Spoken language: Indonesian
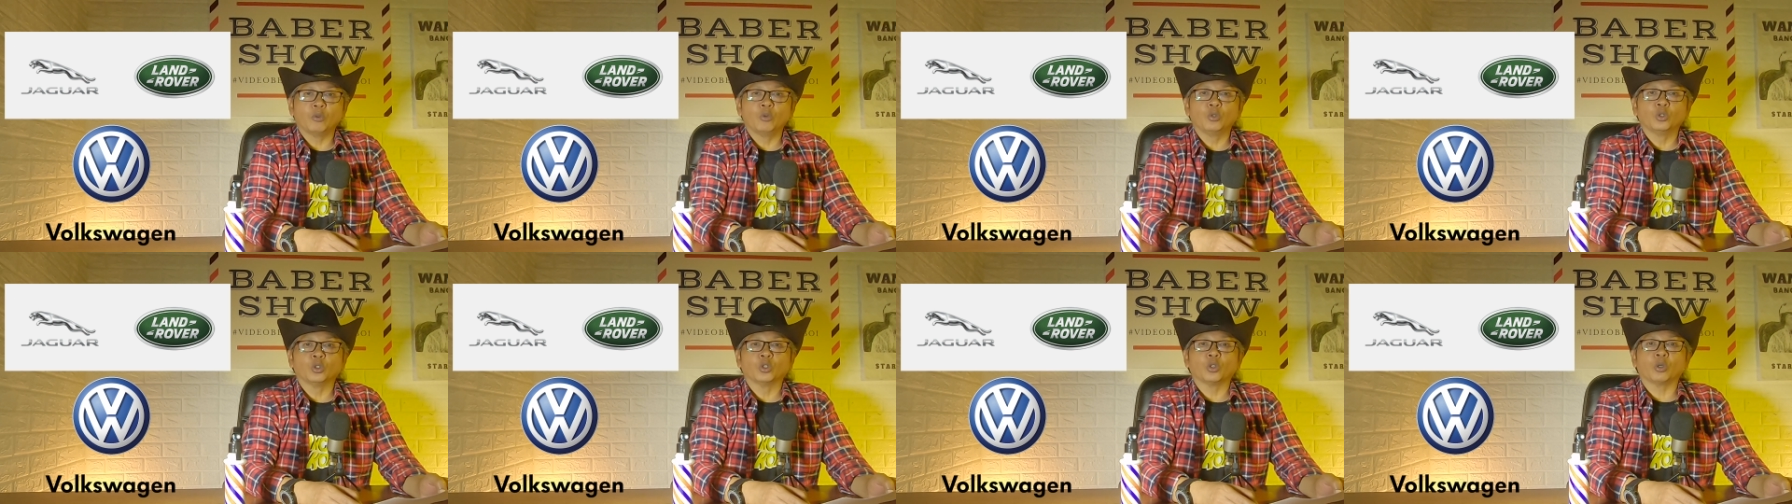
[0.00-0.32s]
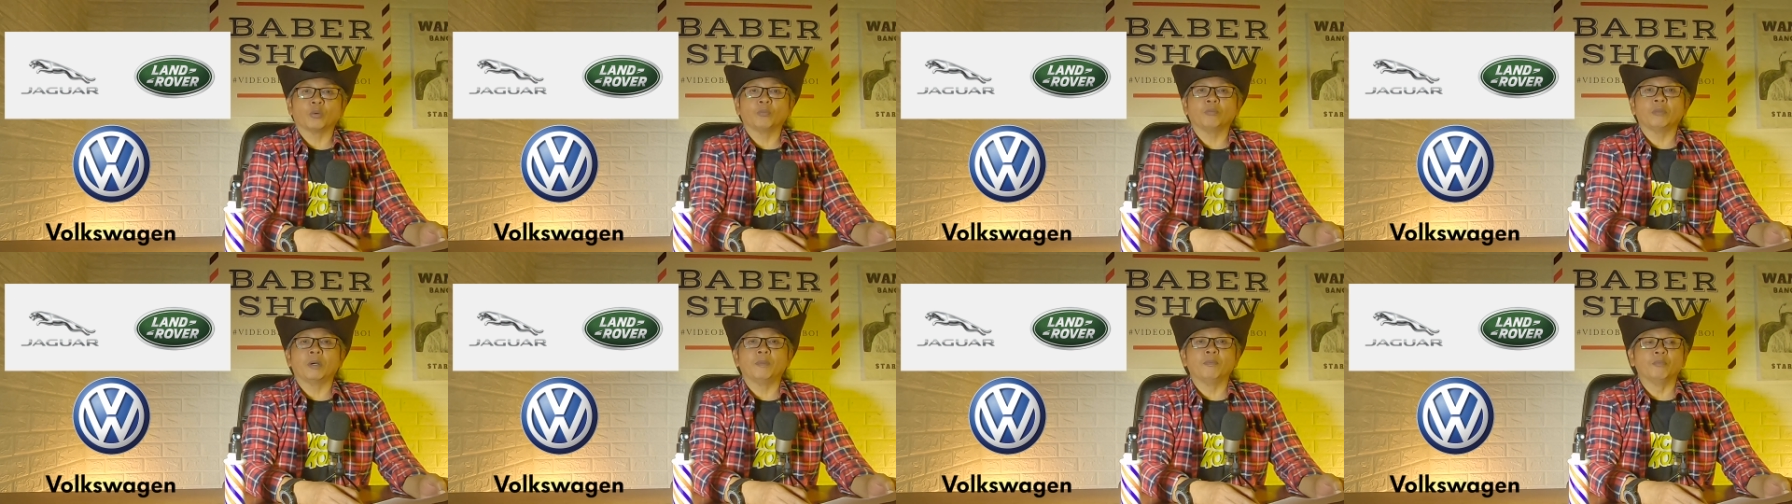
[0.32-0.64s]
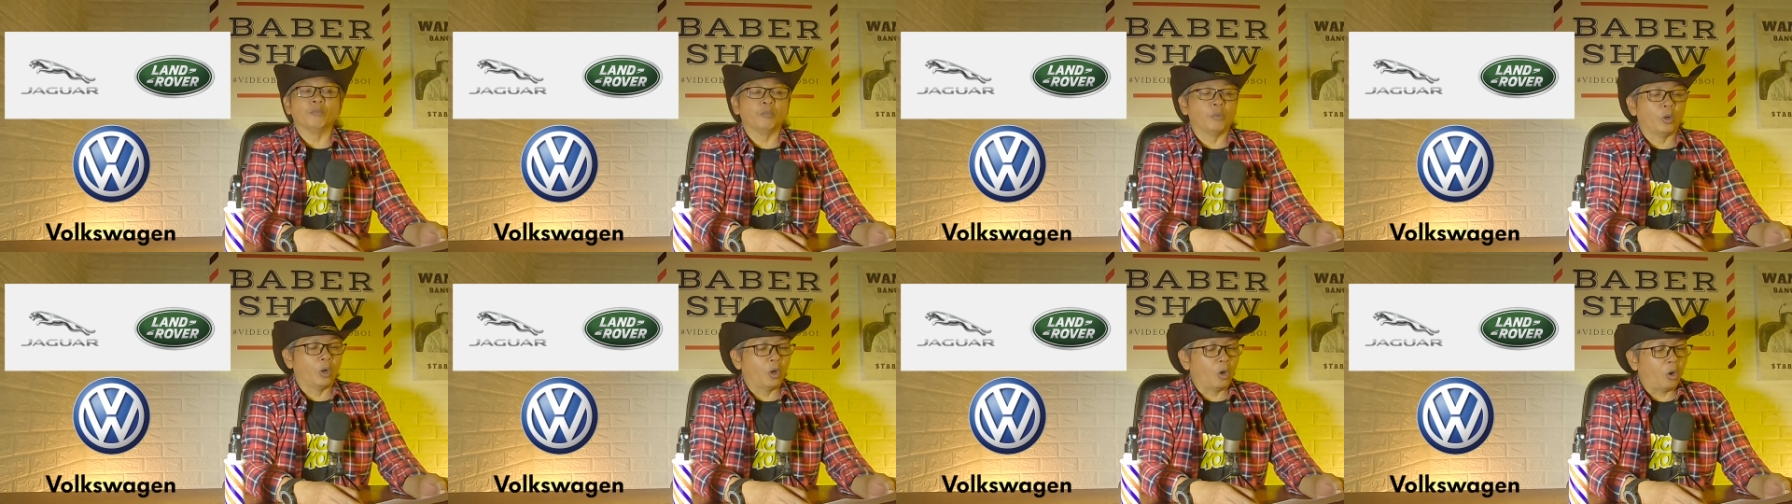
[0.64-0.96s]
untuk
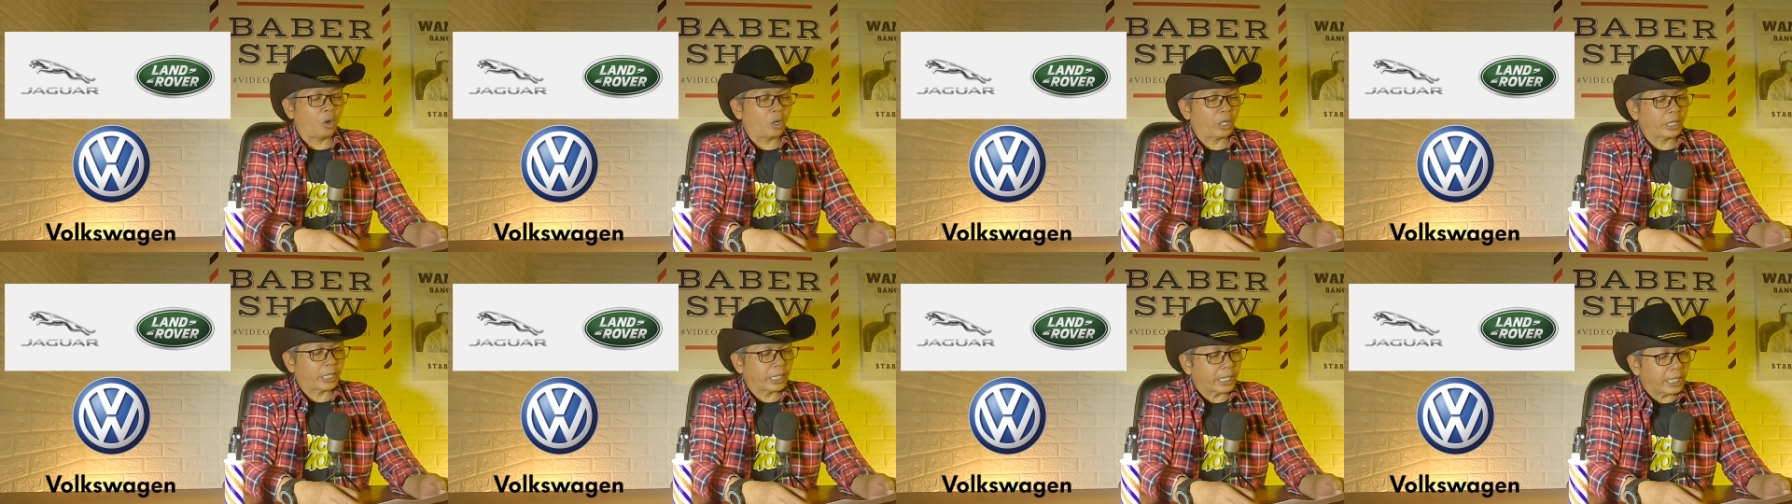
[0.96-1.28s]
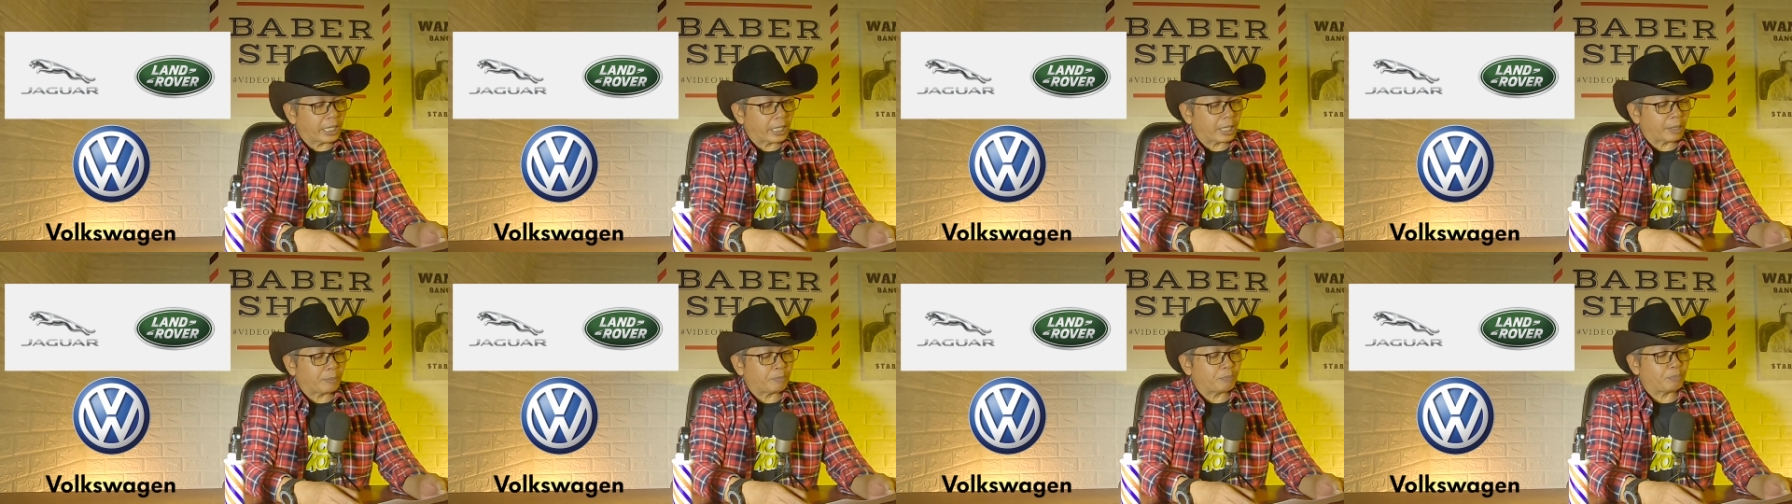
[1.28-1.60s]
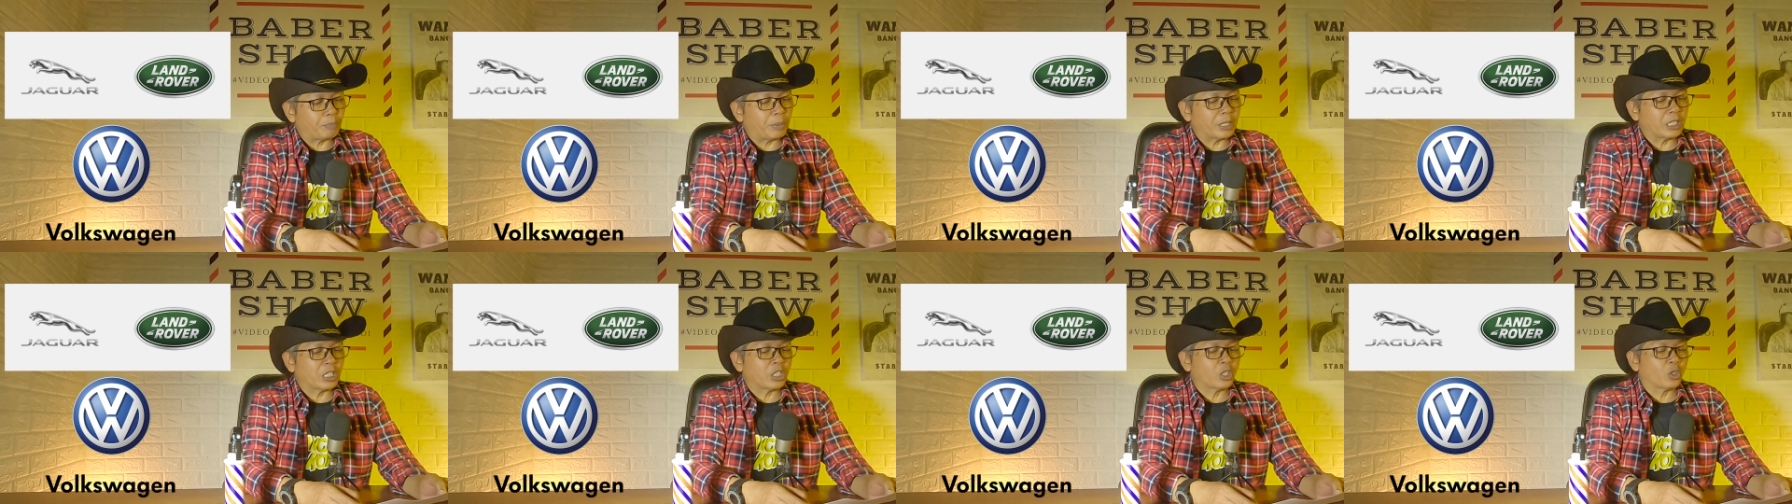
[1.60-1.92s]
memblokir
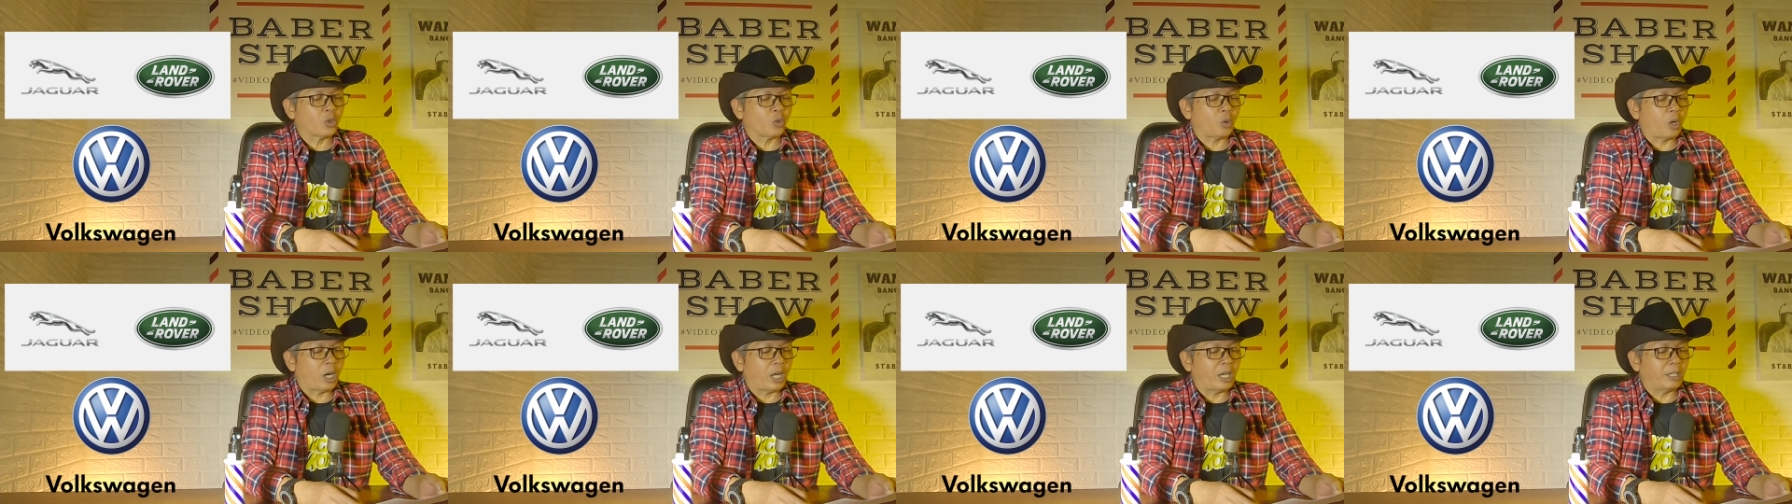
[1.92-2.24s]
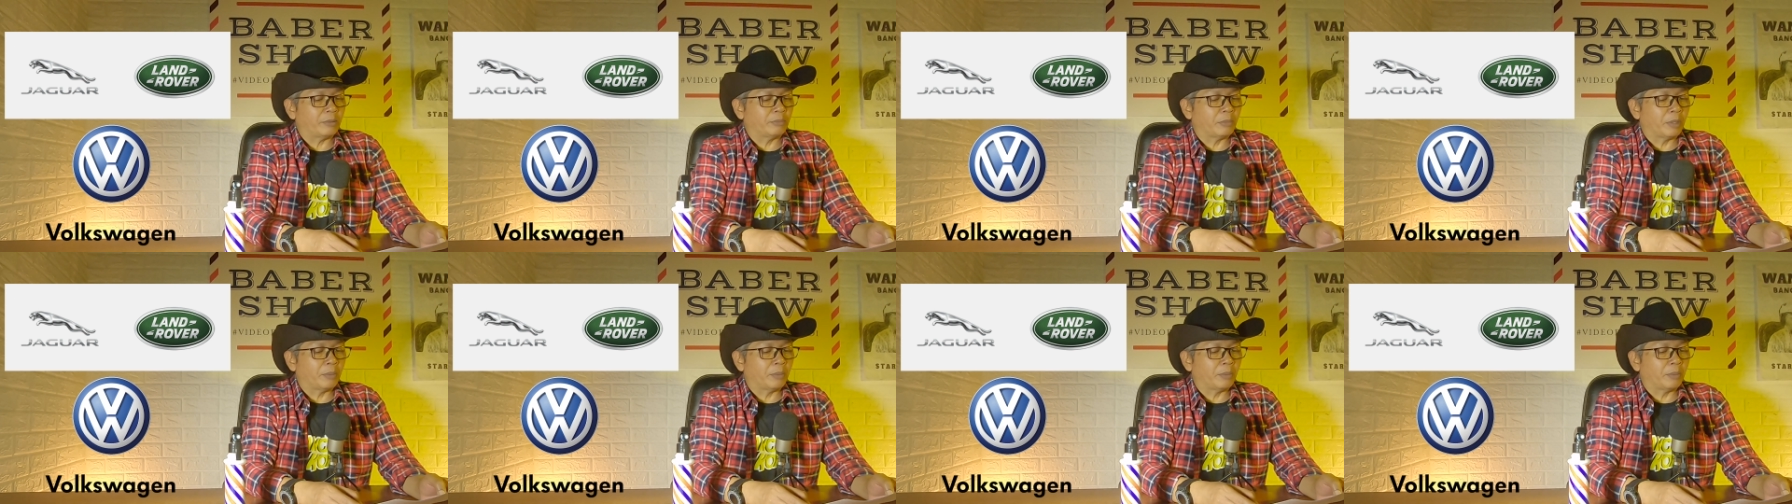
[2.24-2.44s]
penjualan